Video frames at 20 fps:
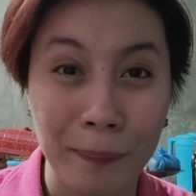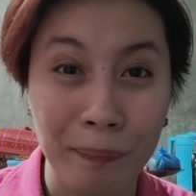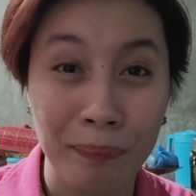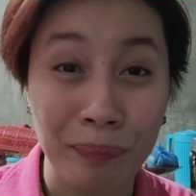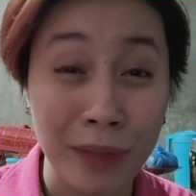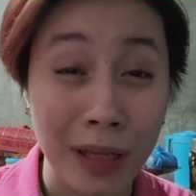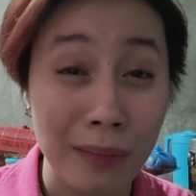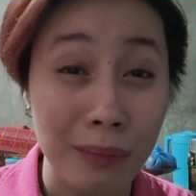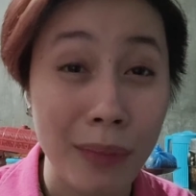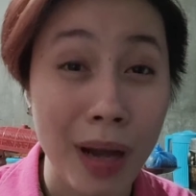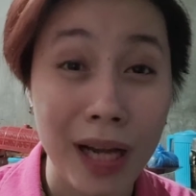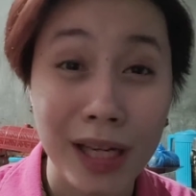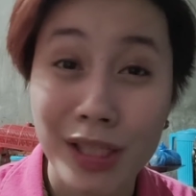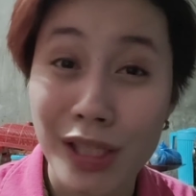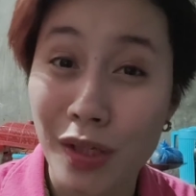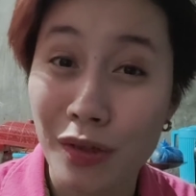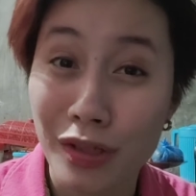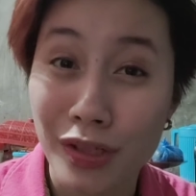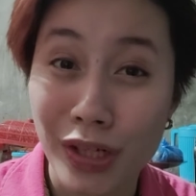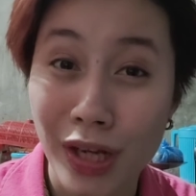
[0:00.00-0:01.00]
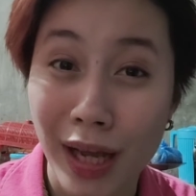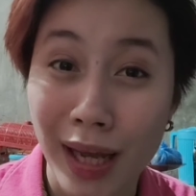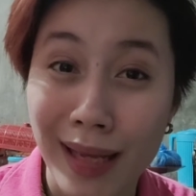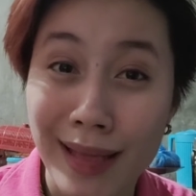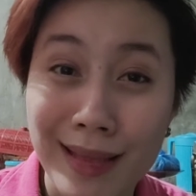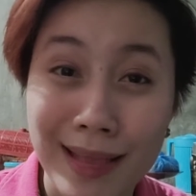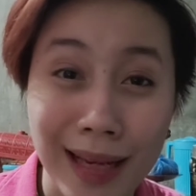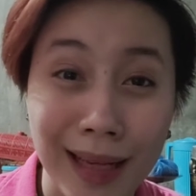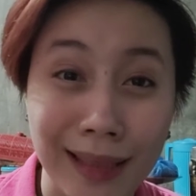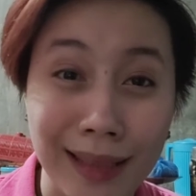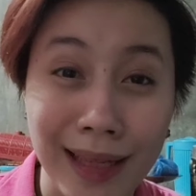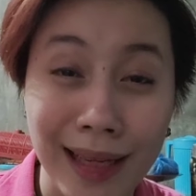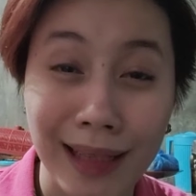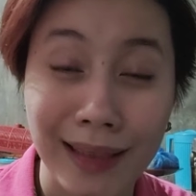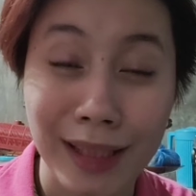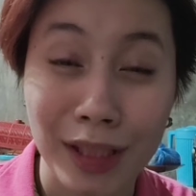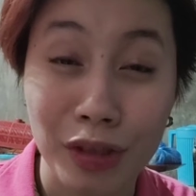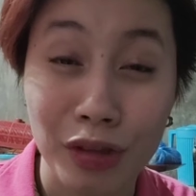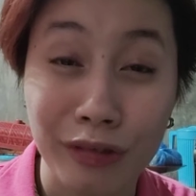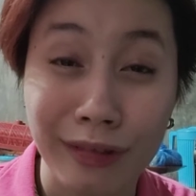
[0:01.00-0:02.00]
bakshi ko dyan, sa kanya-kanya
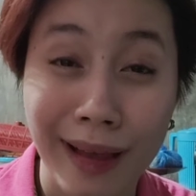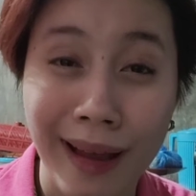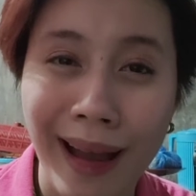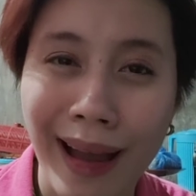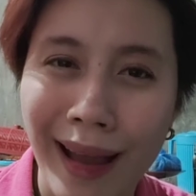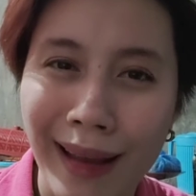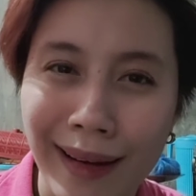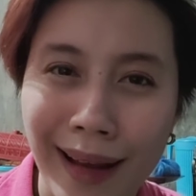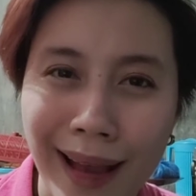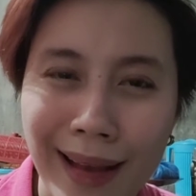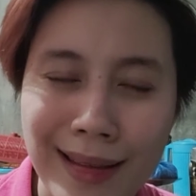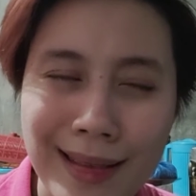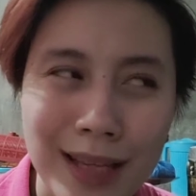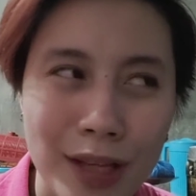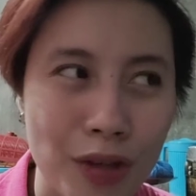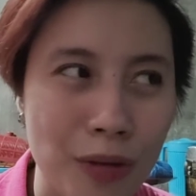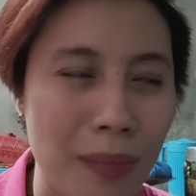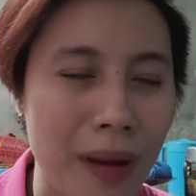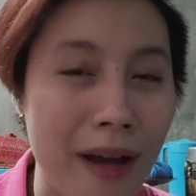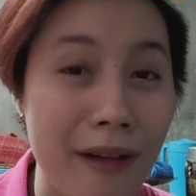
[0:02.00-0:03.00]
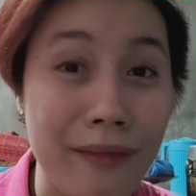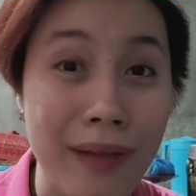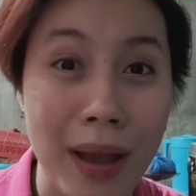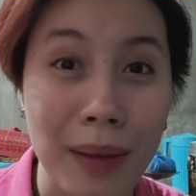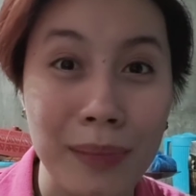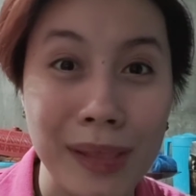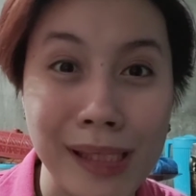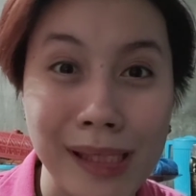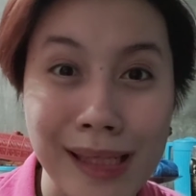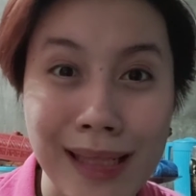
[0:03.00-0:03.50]
yung tahanan, sa inyong mga families,